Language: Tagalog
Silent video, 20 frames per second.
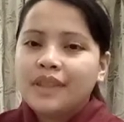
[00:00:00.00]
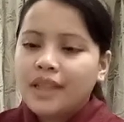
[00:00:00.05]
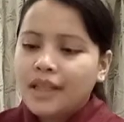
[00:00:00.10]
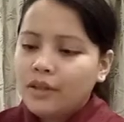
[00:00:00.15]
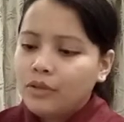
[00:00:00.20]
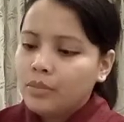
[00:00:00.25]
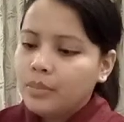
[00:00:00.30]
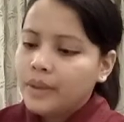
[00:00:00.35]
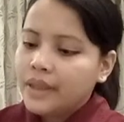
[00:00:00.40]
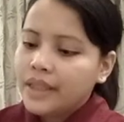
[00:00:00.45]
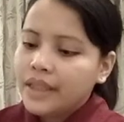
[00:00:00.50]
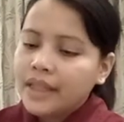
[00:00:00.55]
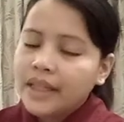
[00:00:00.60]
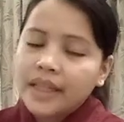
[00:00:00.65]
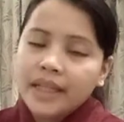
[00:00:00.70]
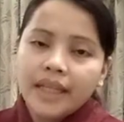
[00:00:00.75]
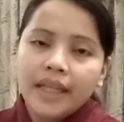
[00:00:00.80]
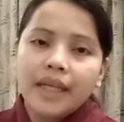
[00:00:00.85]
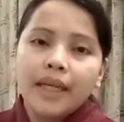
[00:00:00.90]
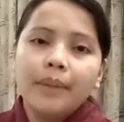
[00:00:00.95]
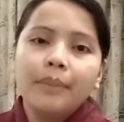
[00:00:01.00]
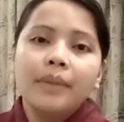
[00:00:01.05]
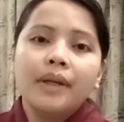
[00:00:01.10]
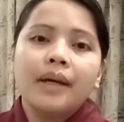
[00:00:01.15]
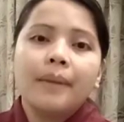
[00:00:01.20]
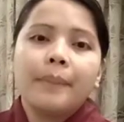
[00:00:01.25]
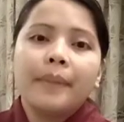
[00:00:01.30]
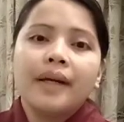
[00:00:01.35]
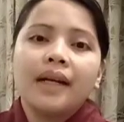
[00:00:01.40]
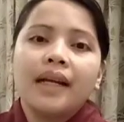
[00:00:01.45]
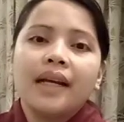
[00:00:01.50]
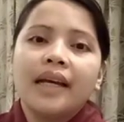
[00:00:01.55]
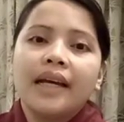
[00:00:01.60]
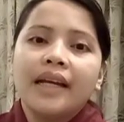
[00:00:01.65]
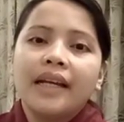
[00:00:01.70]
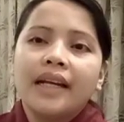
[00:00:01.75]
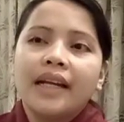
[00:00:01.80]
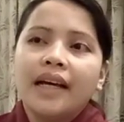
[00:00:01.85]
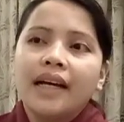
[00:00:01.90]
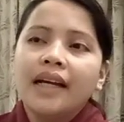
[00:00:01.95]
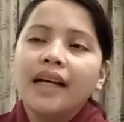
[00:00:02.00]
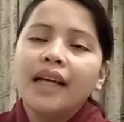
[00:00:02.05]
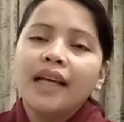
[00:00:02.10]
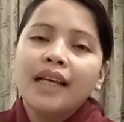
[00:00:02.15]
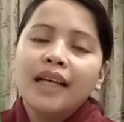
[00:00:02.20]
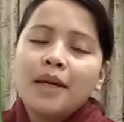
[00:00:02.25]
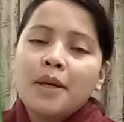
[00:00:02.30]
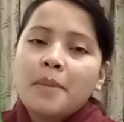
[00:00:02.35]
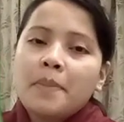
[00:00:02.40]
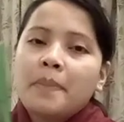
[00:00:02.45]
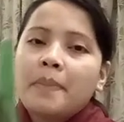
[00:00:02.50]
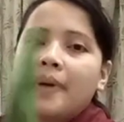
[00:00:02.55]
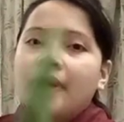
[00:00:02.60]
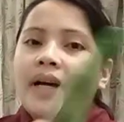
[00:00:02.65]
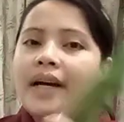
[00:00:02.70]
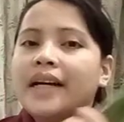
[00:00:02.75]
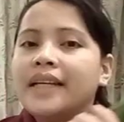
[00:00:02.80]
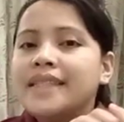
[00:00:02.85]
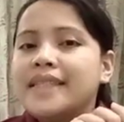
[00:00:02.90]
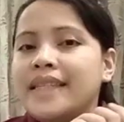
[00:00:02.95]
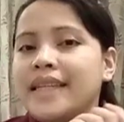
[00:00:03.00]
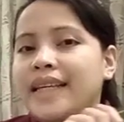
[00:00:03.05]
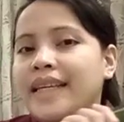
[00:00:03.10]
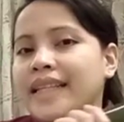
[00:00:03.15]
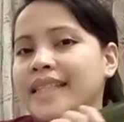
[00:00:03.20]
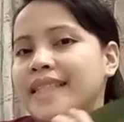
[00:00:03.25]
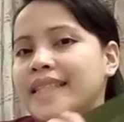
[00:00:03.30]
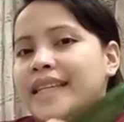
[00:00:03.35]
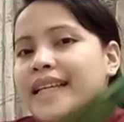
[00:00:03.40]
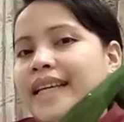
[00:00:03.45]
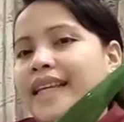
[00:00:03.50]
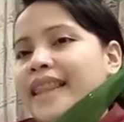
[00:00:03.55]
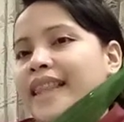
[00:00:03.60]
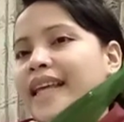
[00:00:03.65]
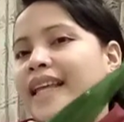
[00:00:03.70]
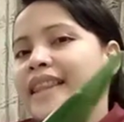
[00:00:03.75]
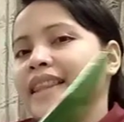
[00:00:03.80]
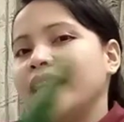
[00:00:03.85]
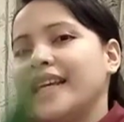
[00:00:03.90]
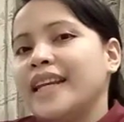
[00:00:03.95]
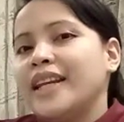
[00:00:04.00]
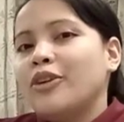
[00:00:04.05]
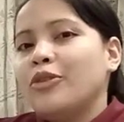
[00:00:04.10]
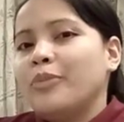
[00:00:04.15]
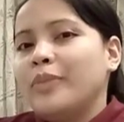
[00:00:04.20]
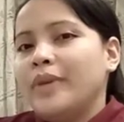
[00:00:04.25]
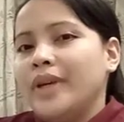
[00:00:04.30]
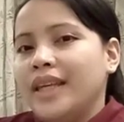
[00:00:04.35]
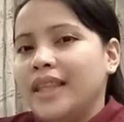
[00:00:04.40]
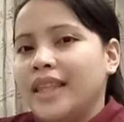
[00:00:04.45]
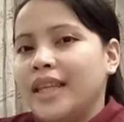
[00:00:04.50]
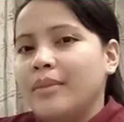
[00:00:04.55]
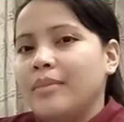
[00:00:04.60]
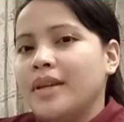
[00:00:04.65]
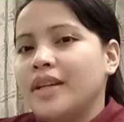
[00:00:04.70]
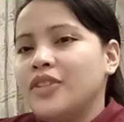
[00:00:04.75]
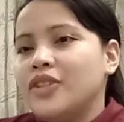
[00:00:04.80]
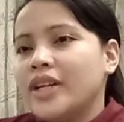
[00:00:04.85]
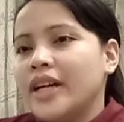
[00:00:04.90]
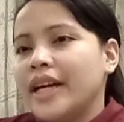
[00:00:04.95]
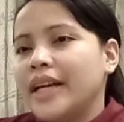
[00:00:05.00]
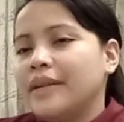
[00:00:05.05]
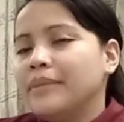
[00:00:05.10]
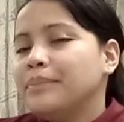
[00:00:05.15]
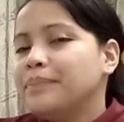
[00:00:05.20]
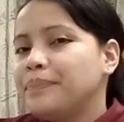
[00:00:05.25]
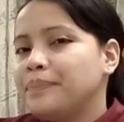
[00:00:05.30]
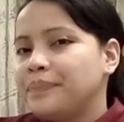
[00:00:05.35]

aloe vera cream na panglagay ng mga singit-singit natin na umiitim na dyan.